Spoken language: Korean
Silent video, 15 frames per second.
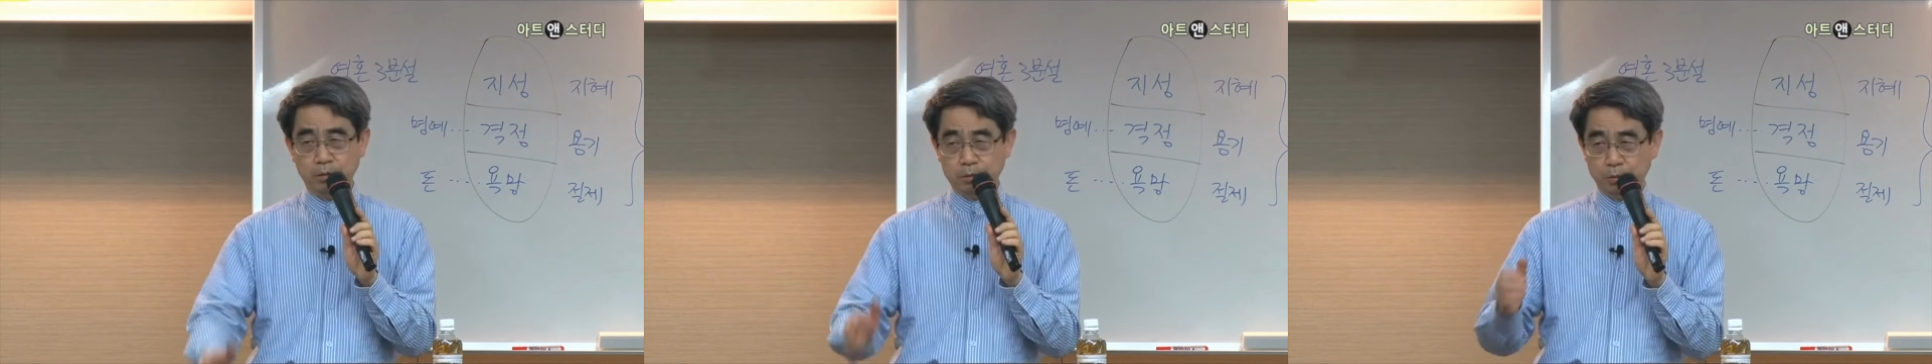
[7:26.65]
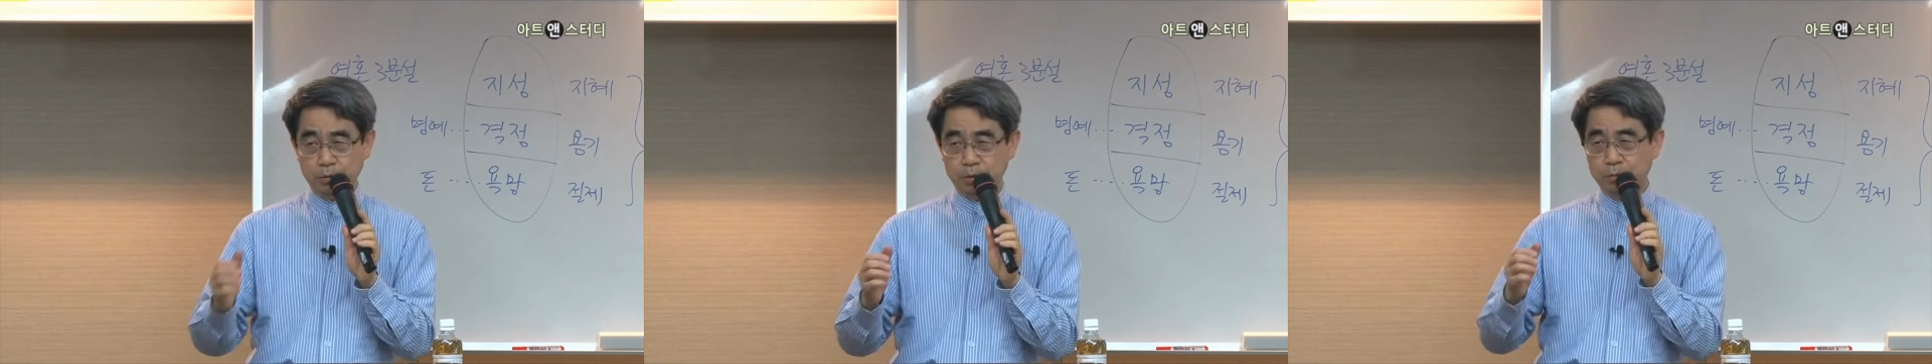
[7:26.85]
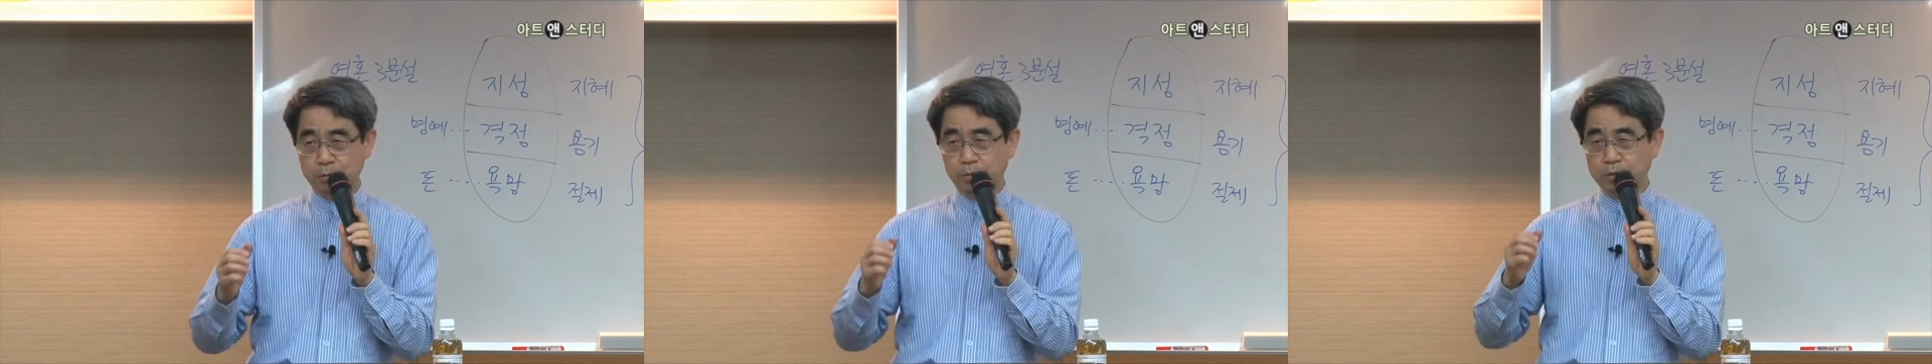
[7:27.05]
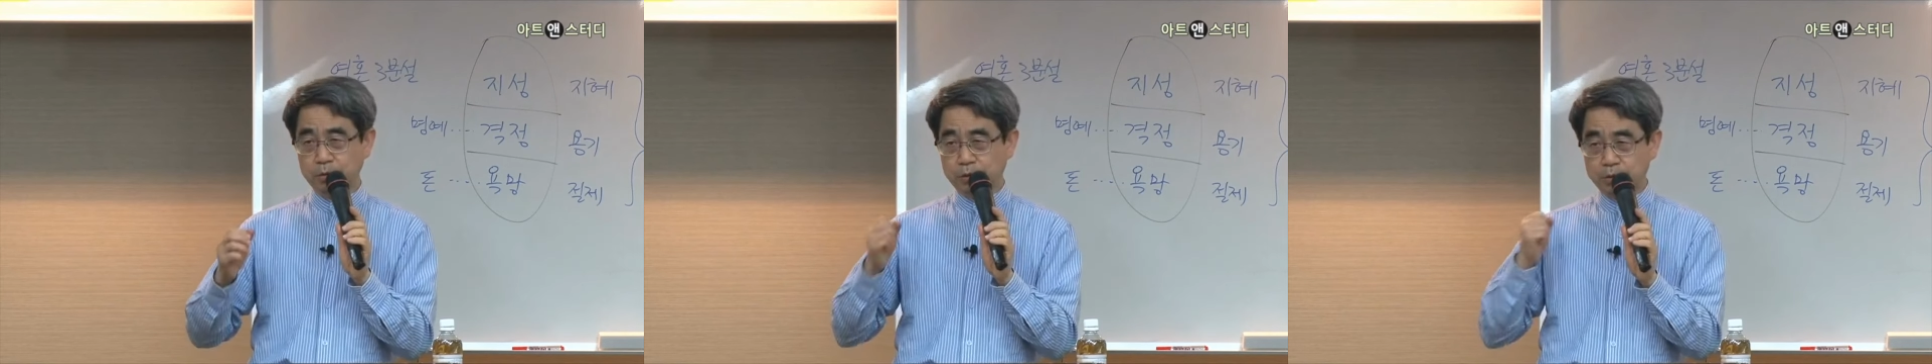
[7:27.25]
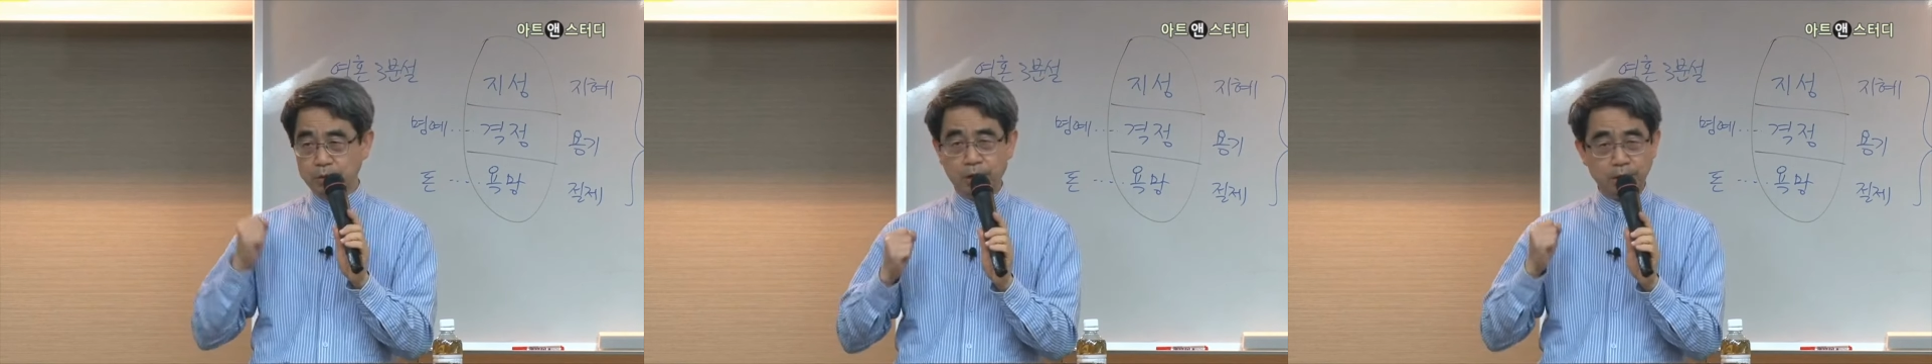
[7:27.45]
돈이 뭐
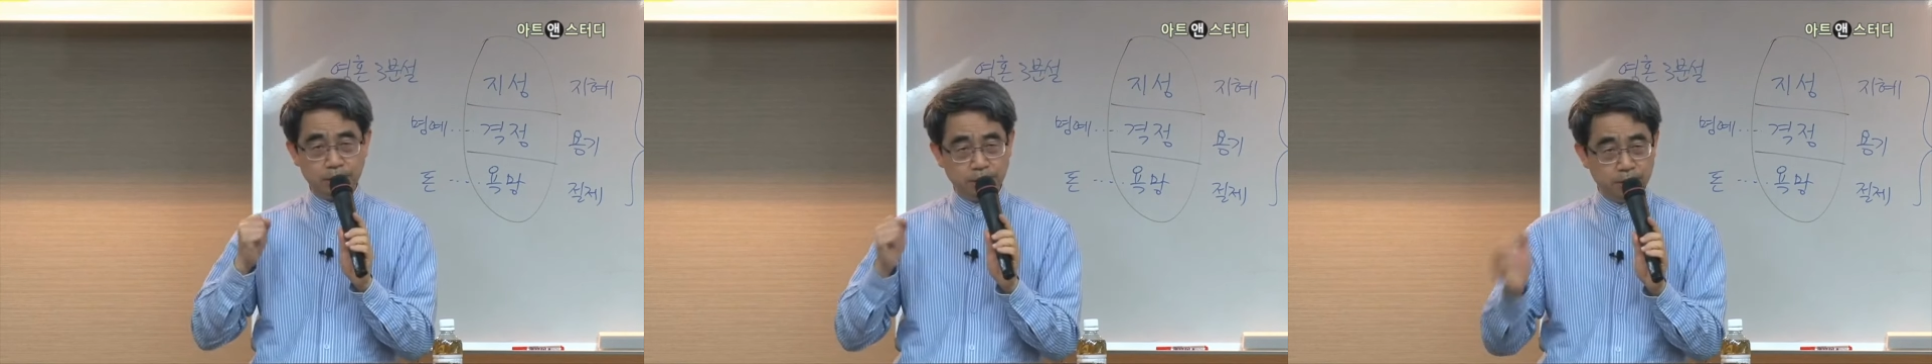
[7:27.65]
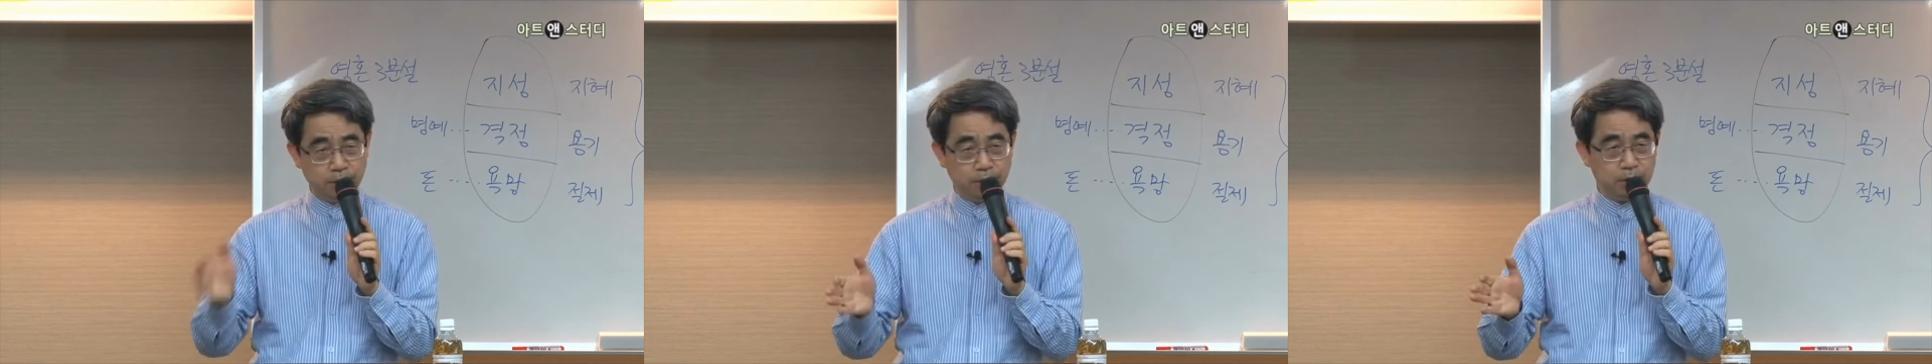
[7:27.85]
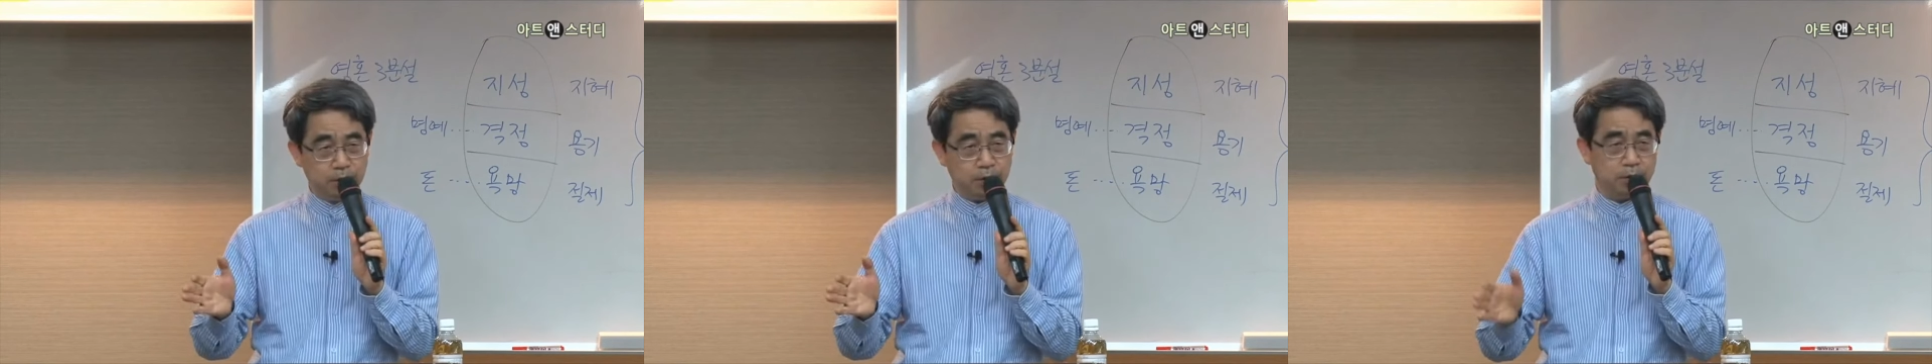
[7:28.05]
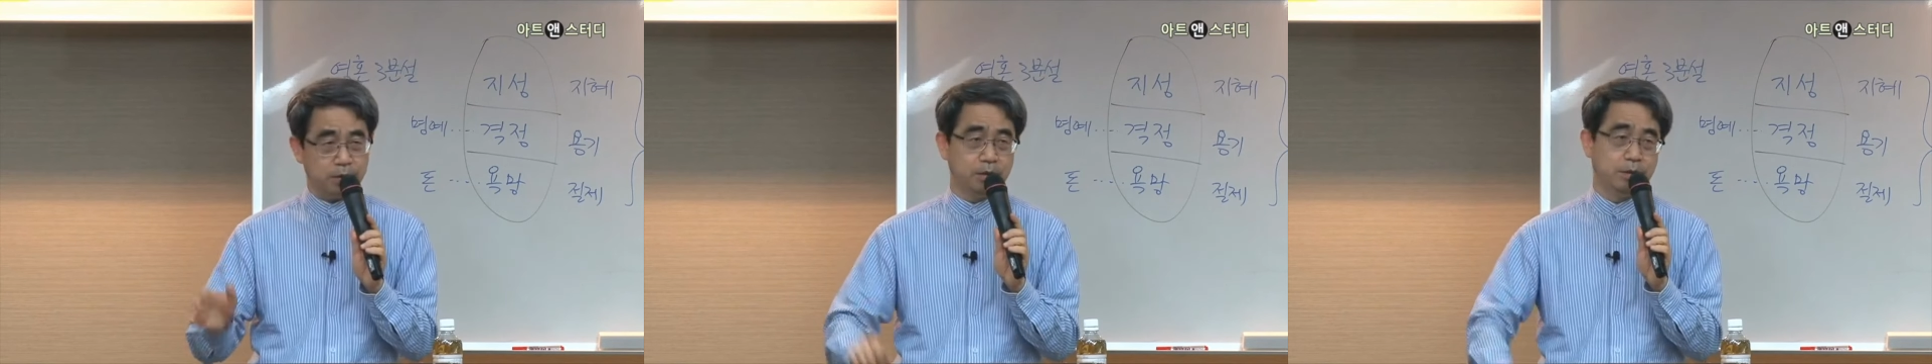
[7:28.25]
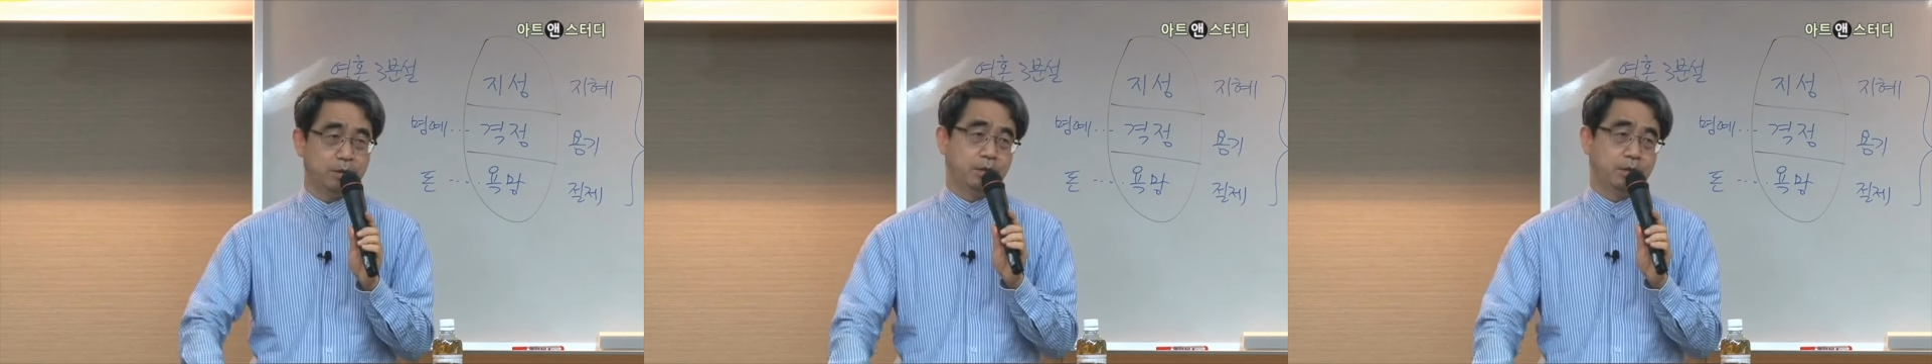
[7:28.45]
있으니까 쓰는데